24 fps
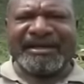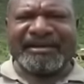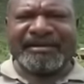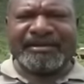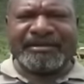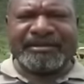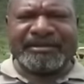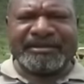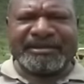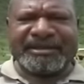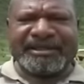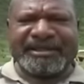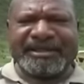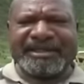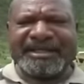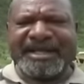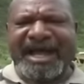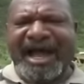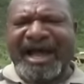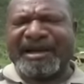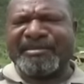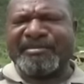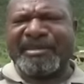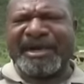eh,
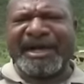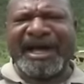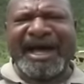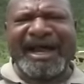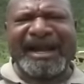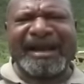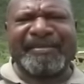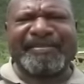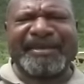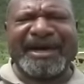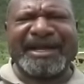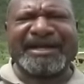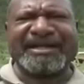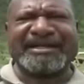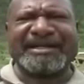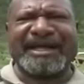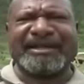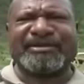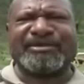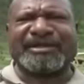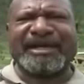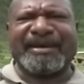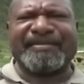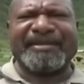jangan mengharapkan
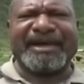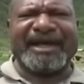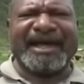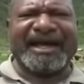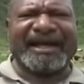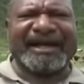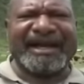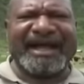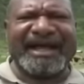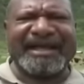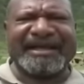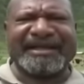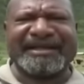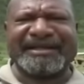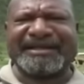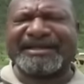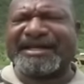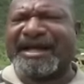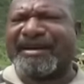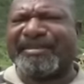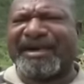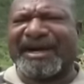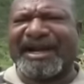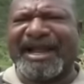satu sama yang lain
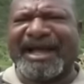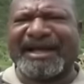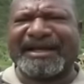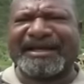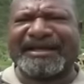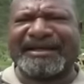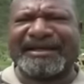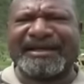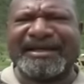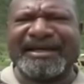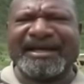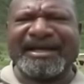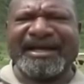siapa lagi